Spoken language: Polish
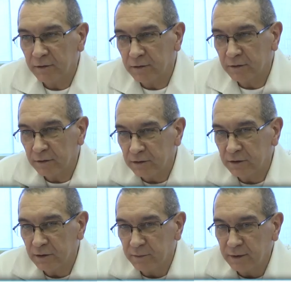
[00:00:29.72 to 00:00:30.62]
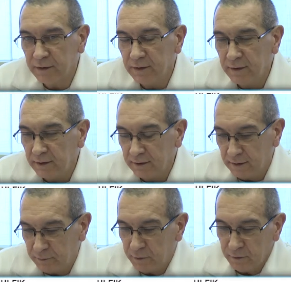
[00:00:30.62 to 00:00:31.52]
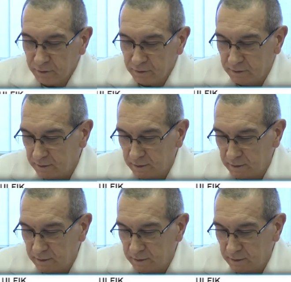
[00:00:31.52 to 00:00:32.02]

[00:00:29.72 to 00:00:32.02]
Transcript: o, to chodzi, żeby ten poród y,